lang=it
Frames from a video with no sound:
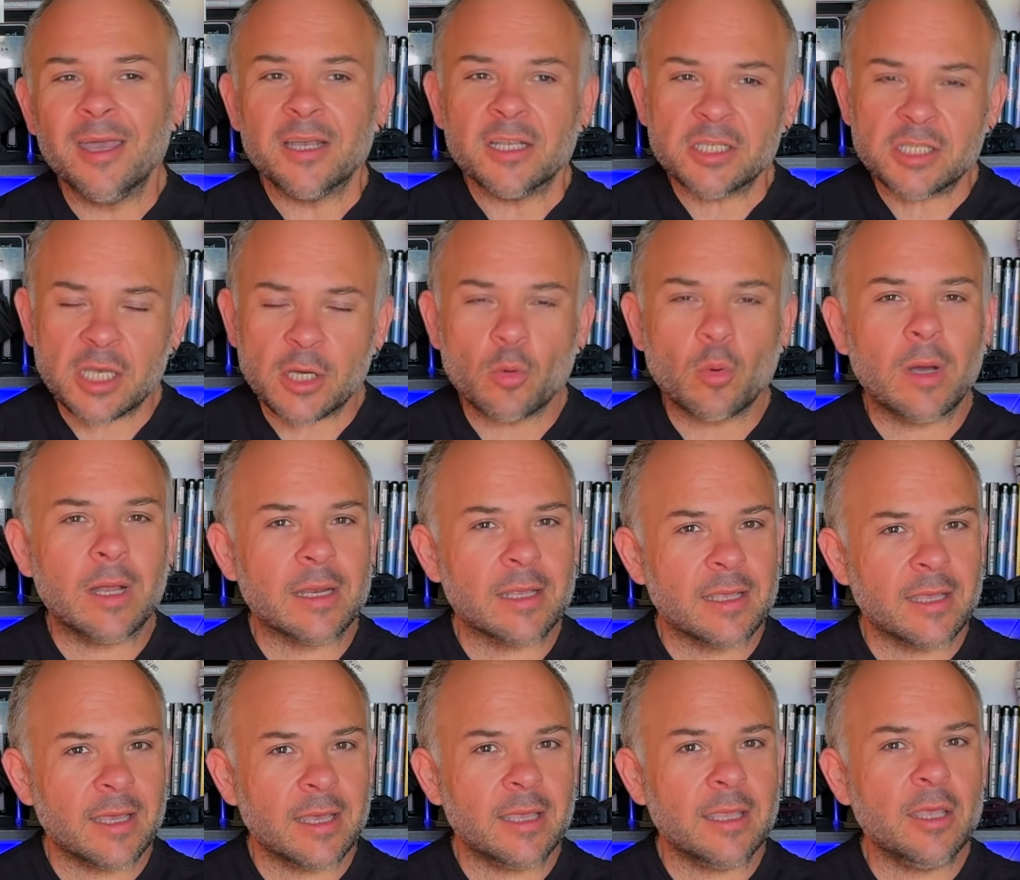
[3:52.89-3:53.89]
c'è
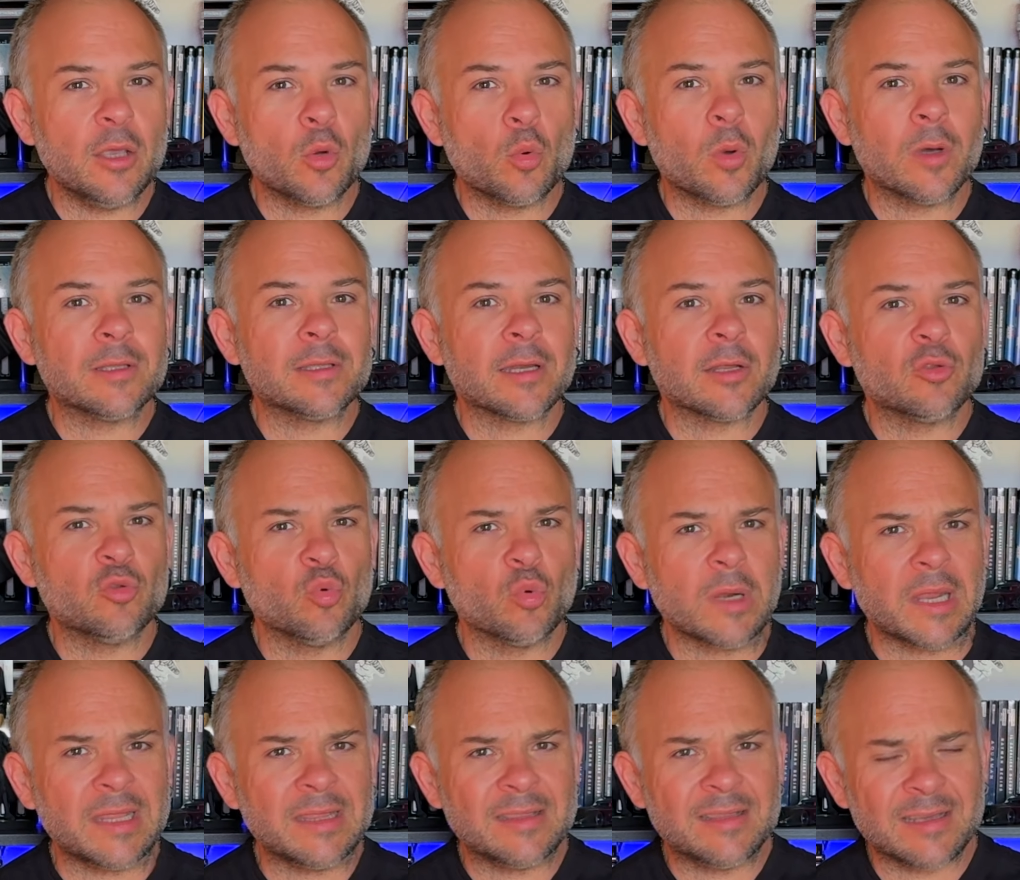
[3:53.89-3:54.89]
qualche inquadratura
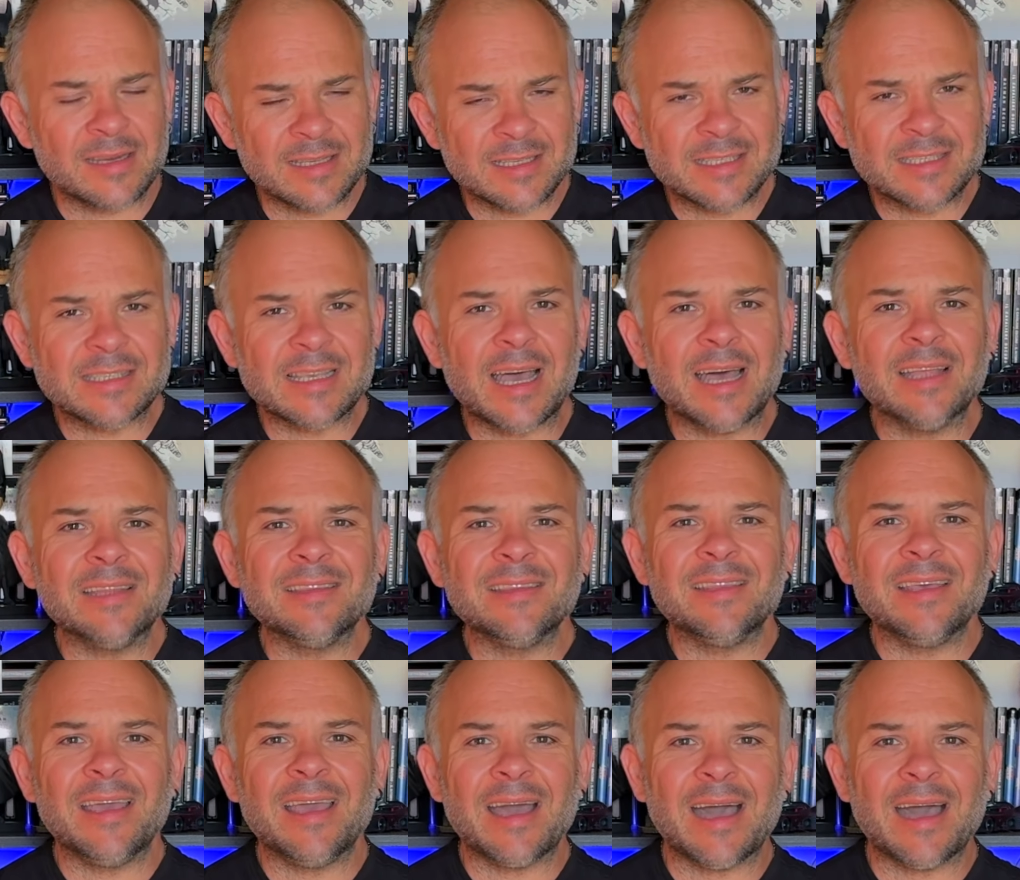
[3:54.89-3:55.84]
interessante